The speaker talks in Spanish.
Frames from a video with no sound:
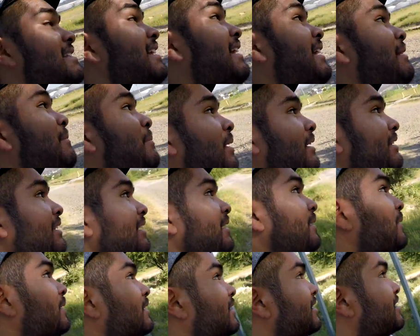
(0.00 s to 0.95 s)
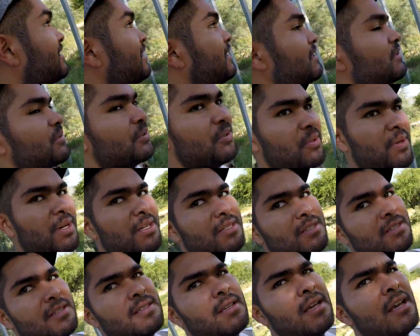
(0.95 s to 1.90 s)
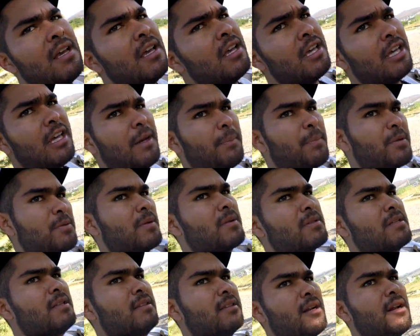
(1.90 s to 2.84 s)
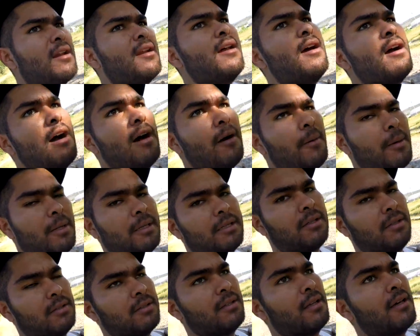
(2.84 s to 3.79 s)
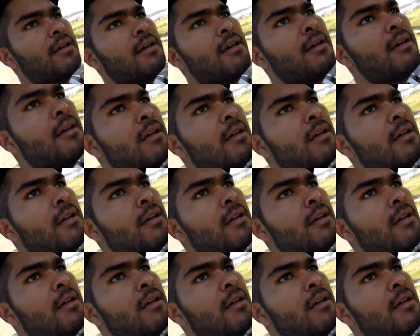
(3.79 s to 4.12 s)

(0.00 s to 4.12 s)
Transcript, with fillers: de que prácticamente sí es un oasis. Y pues vamos a entrar a ver qué onda.